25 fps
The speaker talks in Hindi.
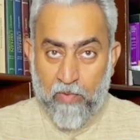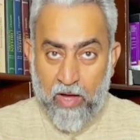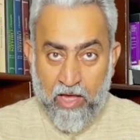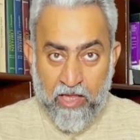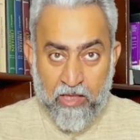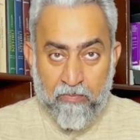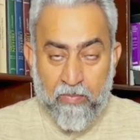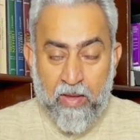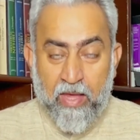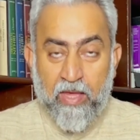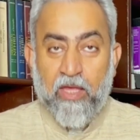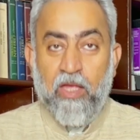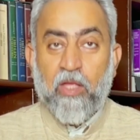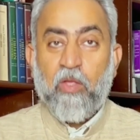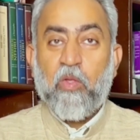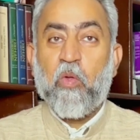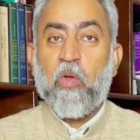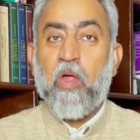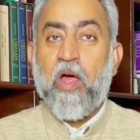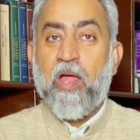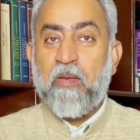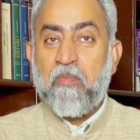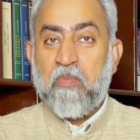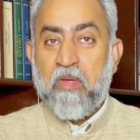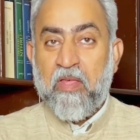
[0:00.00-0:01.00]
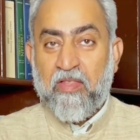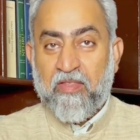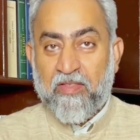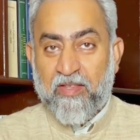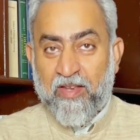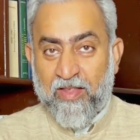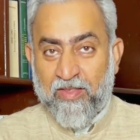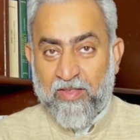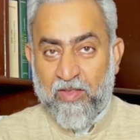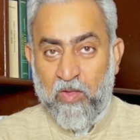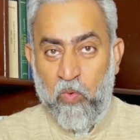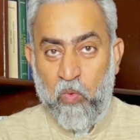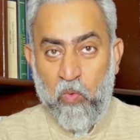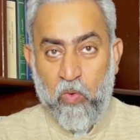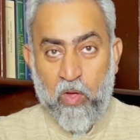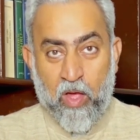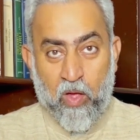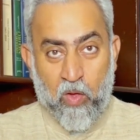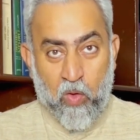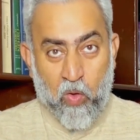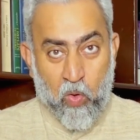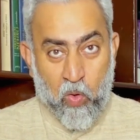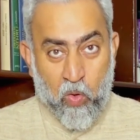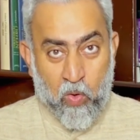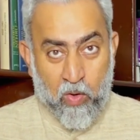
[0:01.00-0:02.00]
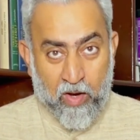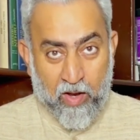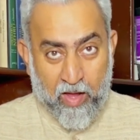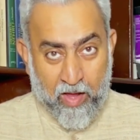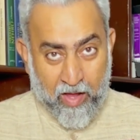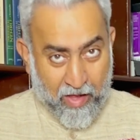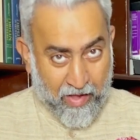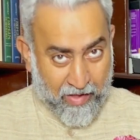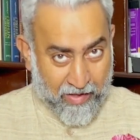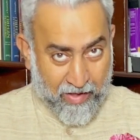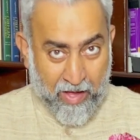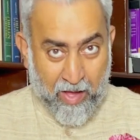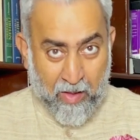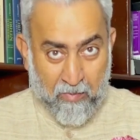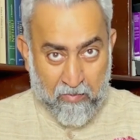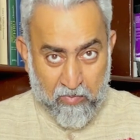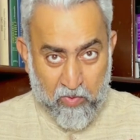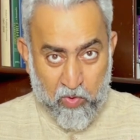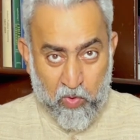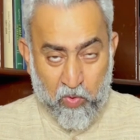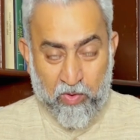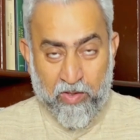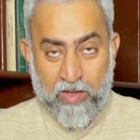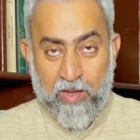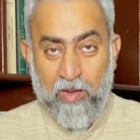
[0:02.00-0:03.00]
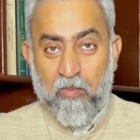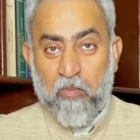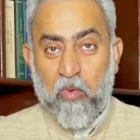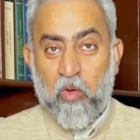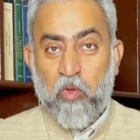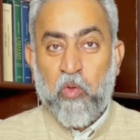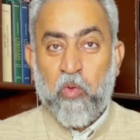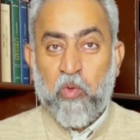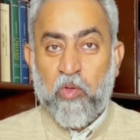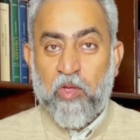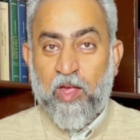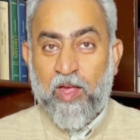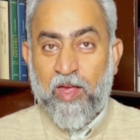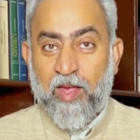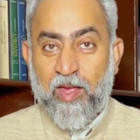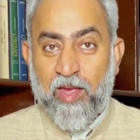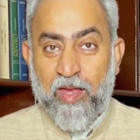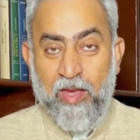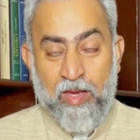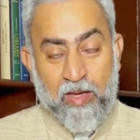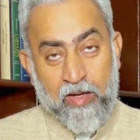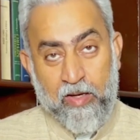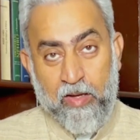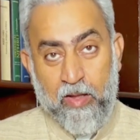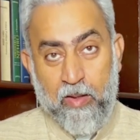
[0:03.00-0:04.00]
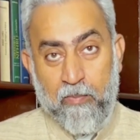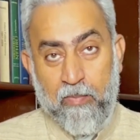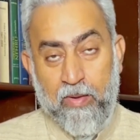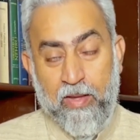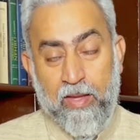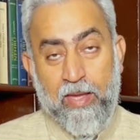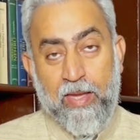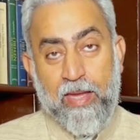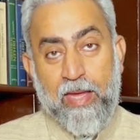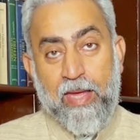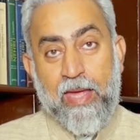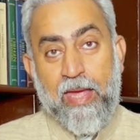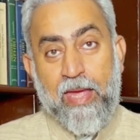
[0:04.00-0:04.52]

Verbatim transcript: वाजपेयी के दौरान भी इस तरह से हुआ और अब जो ये मौजूदा है इनका भी